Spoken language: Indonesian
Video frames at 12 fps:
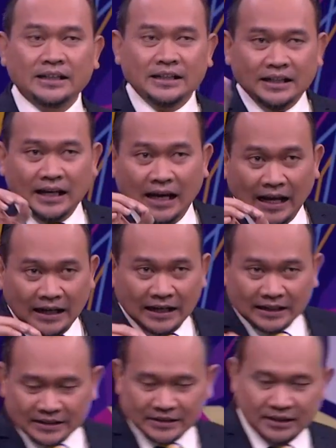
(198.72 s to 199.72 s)
Kalau ini
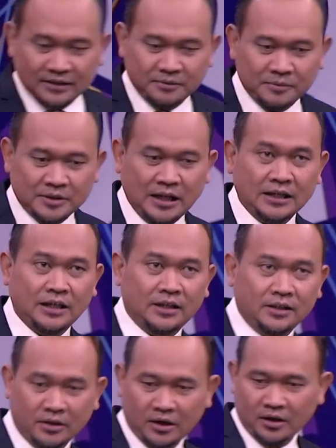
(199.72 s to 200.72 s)
hal-hal kecil, misalnya
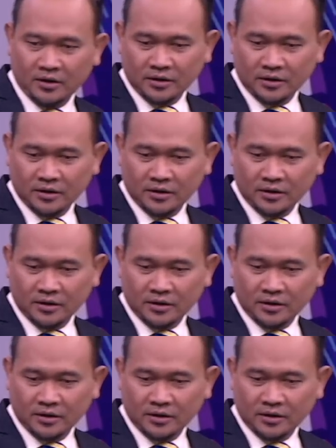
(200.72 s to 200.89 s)
nih